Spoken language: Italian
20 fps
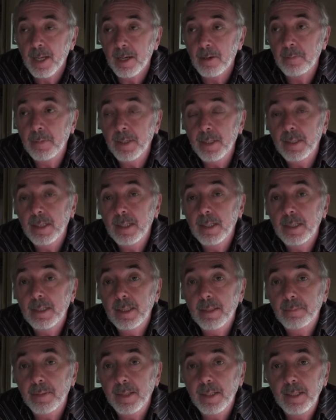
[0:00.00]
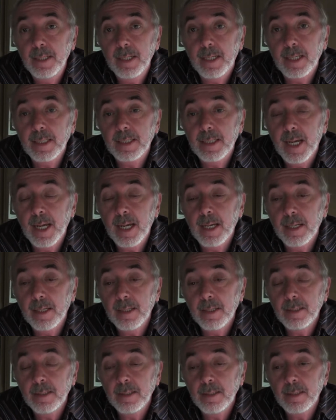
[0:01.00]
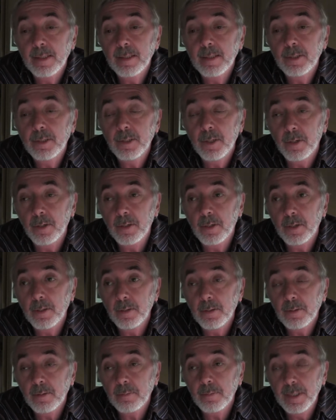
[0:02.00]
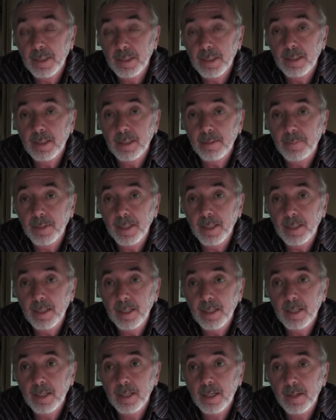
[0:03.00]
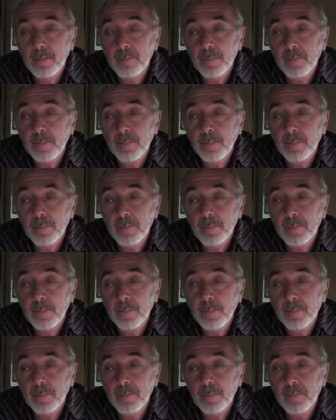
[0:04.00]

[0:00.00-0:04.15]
aumenti di stipendi che già sono questi stipendi